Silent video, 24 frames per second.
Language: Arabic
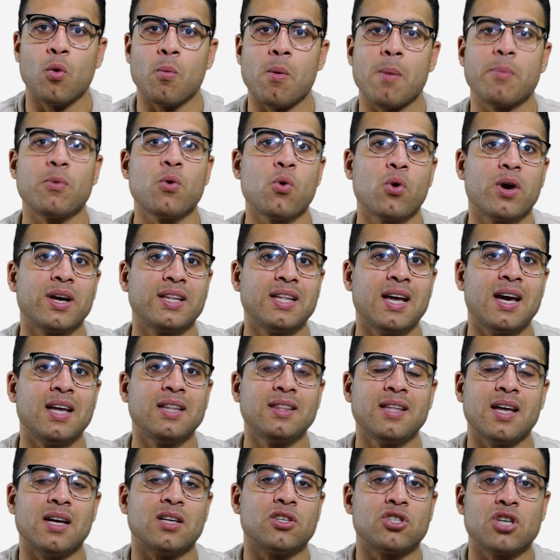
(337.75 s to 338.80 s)
ومبروك كده
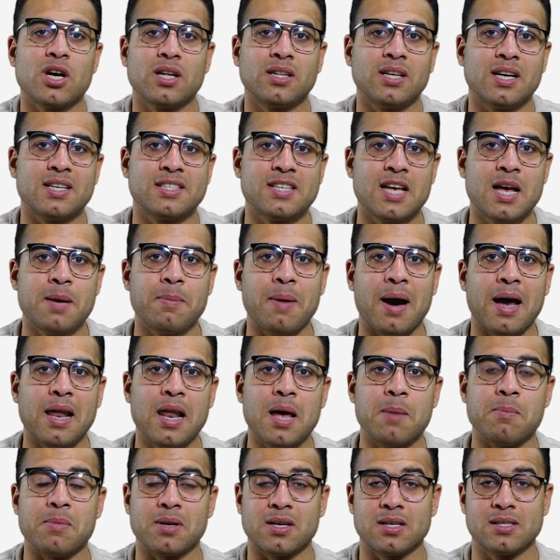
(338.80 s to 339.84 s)
انت انشات حساب
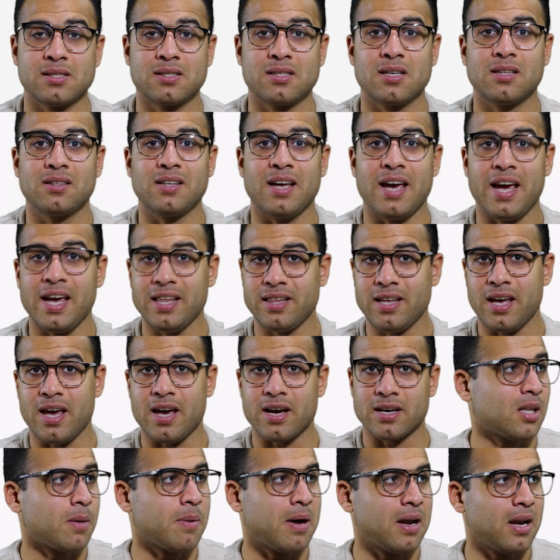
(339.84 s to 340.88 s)
على منصه اي دي
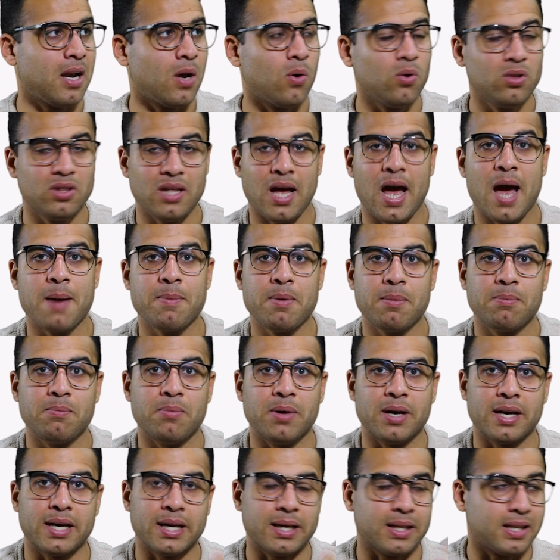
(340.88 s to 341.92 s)
اكس طبعا لو انت حابب
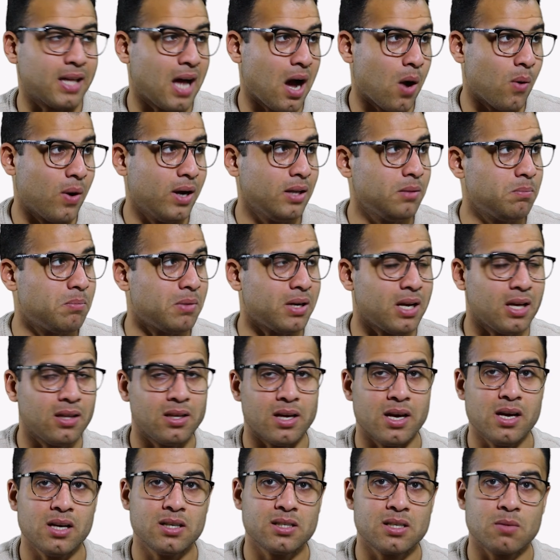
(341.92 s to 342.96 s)
دعوات من اي
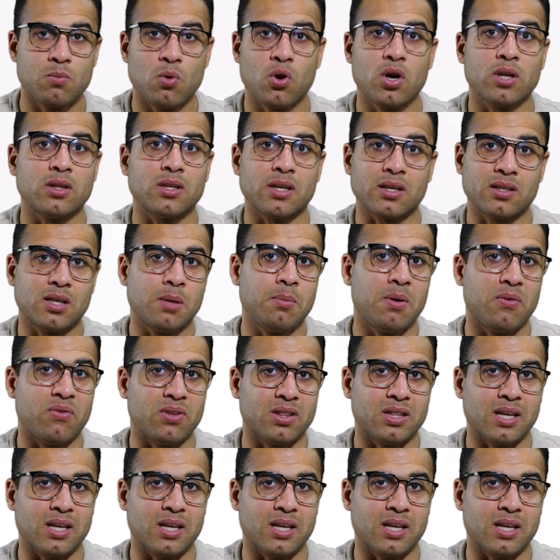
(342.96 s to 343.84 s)
دي اكس ممكن تكتب لي في